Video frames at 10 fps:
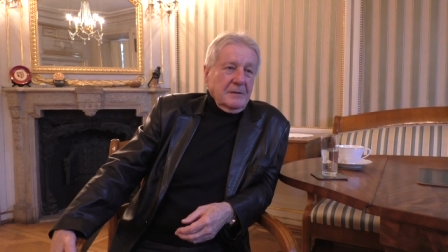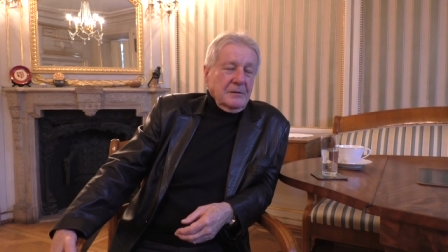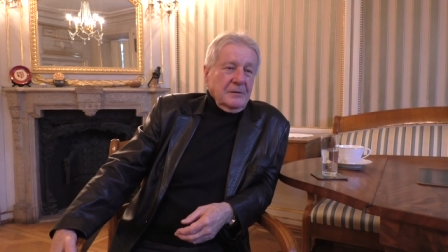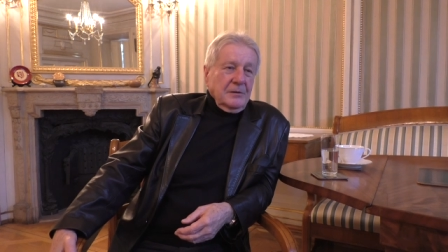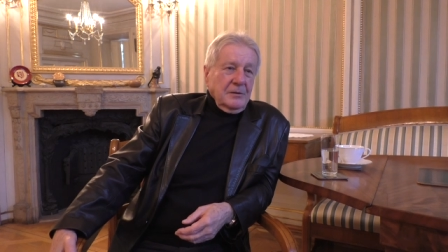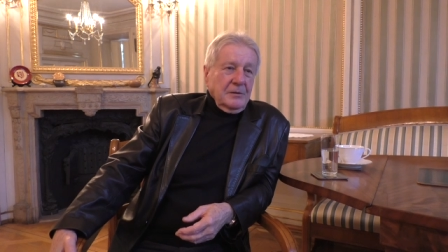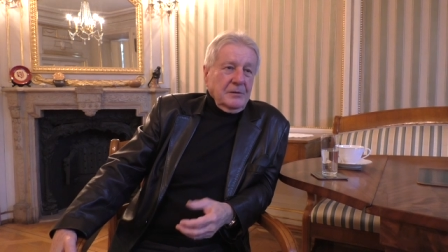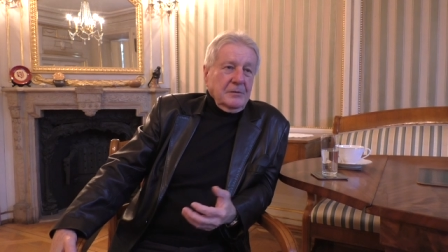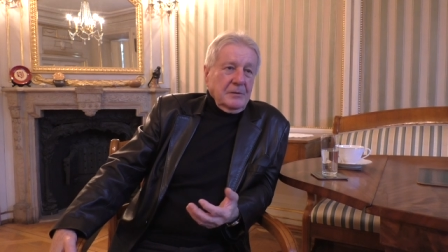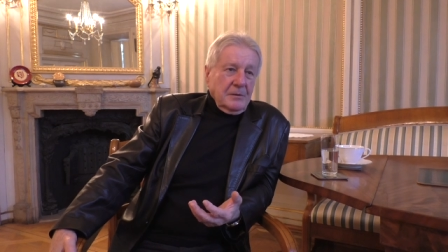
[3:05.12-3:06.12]
I,
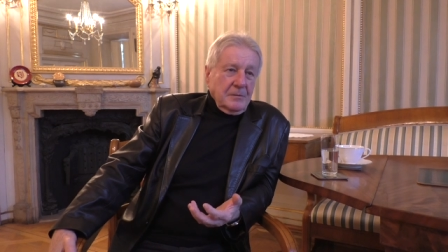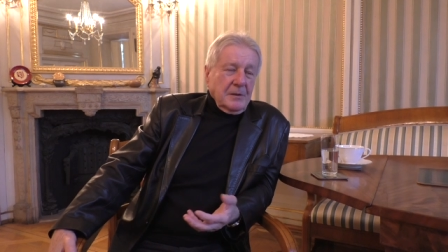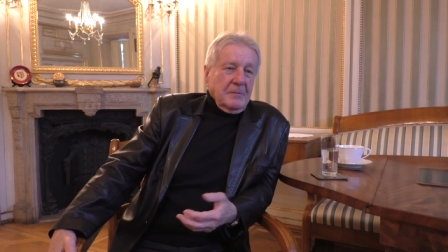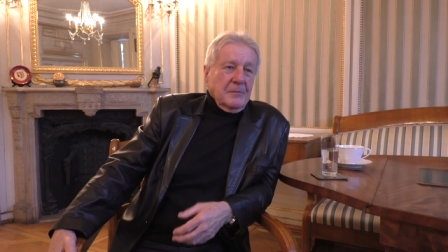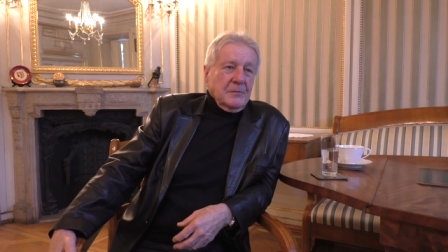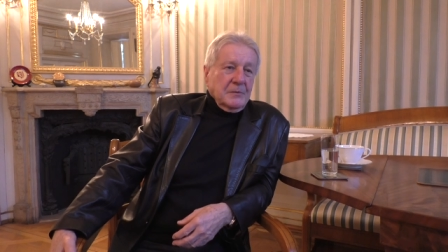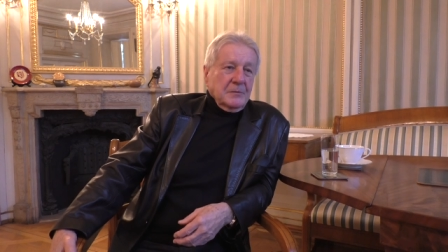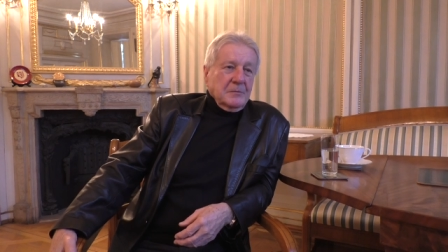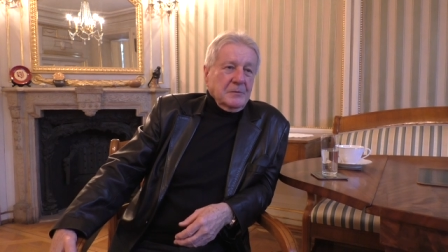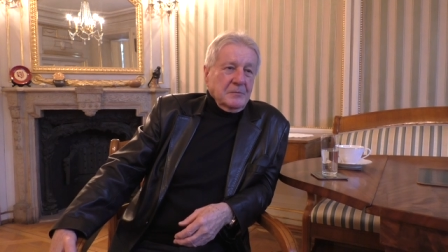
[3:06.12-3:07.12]
i, i, tam no,
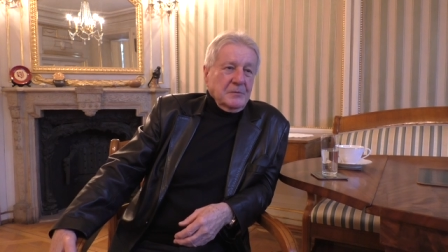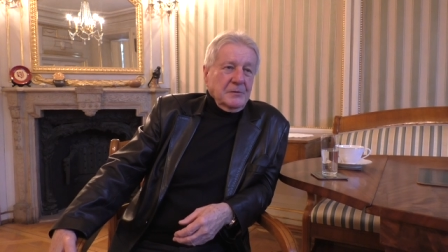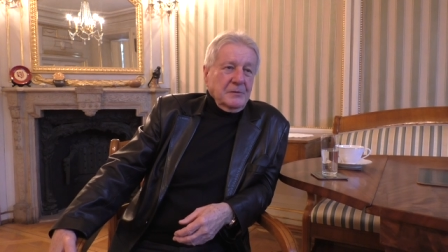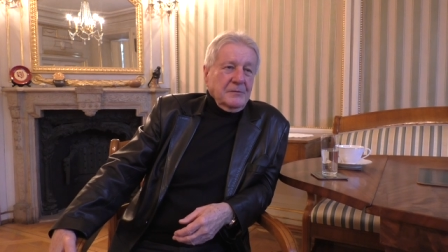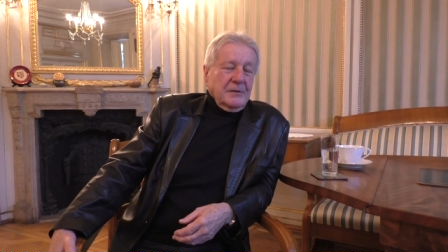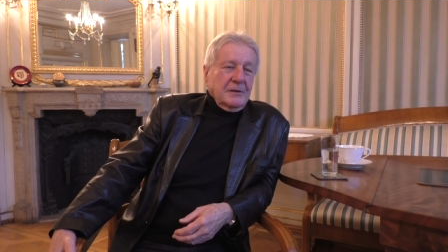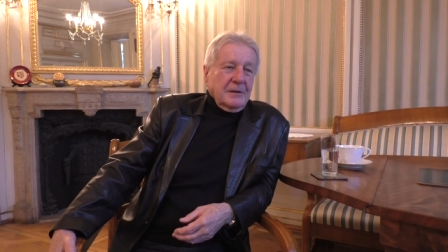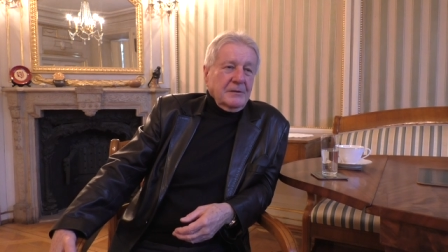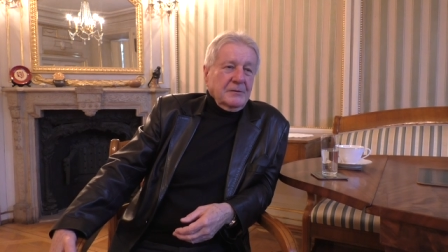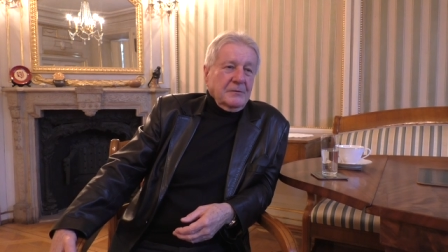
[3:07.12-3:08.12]

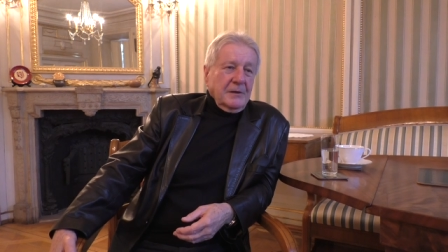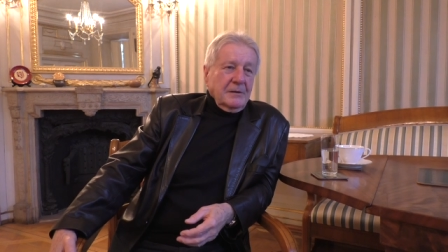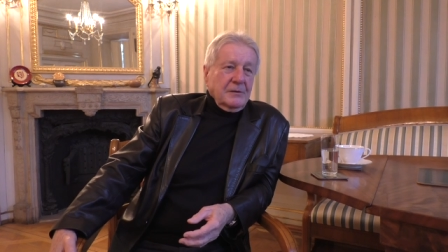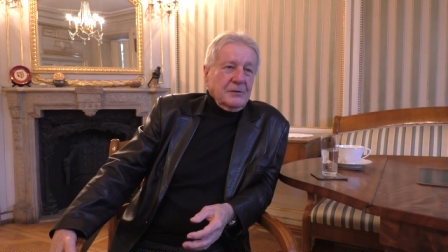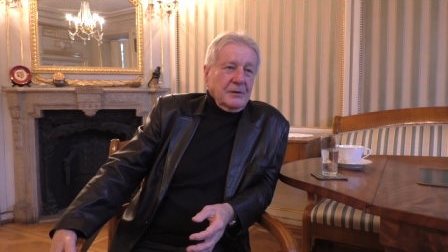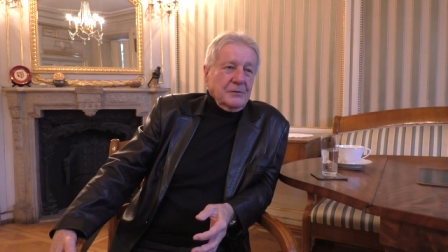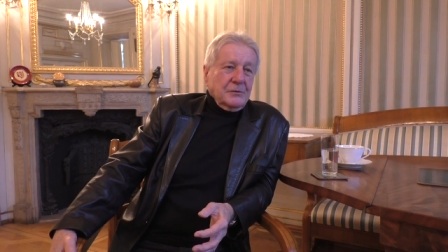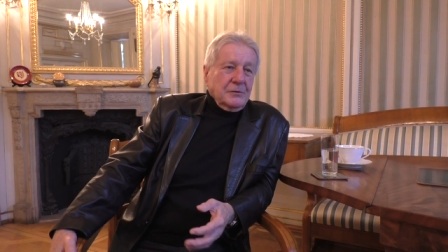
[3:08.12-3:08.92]
inwentaryzowanie czegoś,